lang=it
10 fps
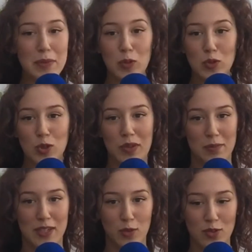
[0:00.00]
molto
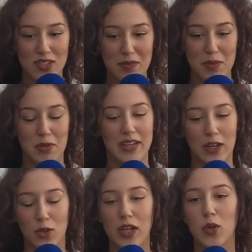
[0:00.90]
permalosi, però
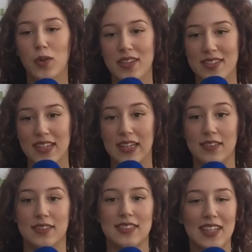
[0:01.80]
credo che lui sia
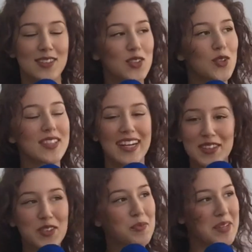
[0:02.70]
tanto,
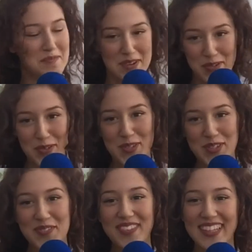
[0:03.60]
tanto
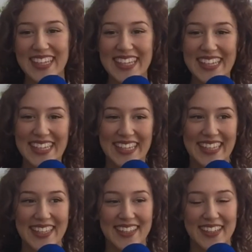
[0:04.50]
permaloso.
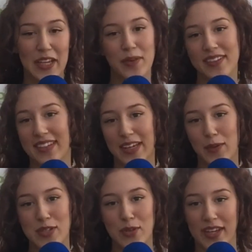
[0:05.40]
Eh, e quindi è
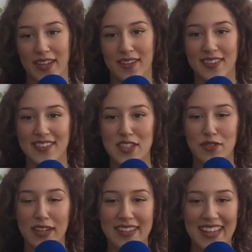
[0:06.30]
questo che ci
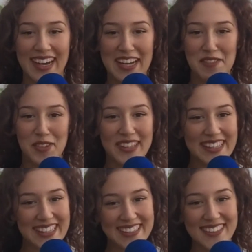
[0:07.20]
fa litigare a volte.